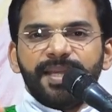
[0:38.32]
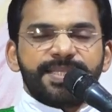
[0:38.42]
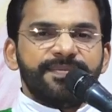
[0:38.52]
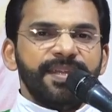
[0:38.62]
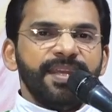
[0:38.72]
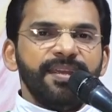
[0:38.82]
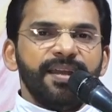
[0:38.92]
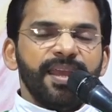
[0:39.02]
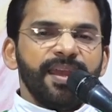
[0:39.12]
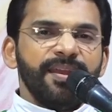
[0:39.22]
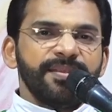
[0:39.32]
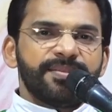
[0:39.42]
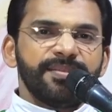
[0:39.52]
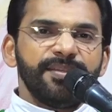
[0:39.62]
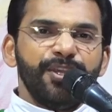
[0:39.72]
ఎస్విడి
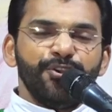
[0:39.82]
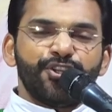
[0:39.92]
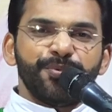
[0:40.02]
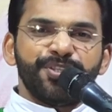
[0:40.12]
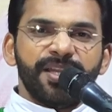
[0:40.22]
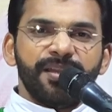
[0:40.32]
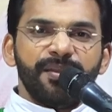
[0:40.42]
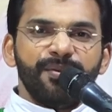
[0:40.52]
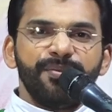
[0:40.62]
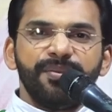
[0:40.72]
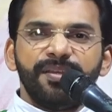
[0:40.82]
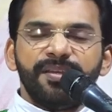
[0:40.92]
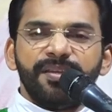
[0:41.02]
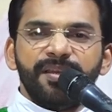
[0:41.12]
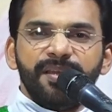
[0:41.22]
ఐఎన్హెచ్ యూట్యూబ్ ఛానల్లో
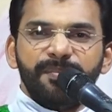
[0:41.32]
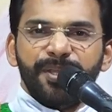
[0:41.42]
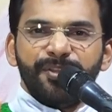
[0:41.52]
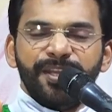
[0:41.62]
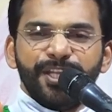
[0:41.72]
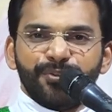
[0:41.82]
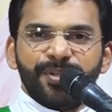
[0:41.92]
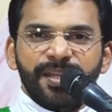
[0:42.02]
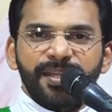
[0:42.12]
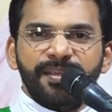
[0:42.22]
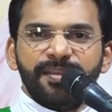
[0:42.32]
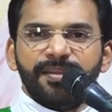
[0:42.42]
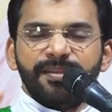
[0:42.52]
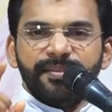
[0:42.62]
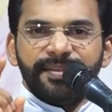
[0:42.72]
మీరు దీన్ని చూడండి
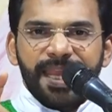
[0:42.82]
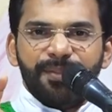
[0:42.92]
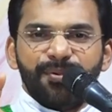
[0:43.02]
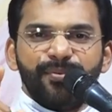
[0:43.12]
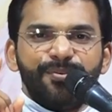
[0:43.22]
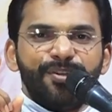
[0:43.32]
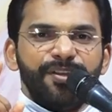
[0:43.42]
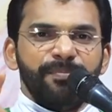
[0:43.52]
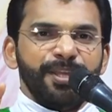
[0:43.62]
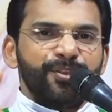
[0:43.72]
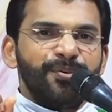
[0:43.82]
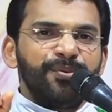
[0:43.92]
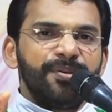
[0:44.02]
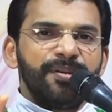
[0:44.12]
దేవుడు మీతో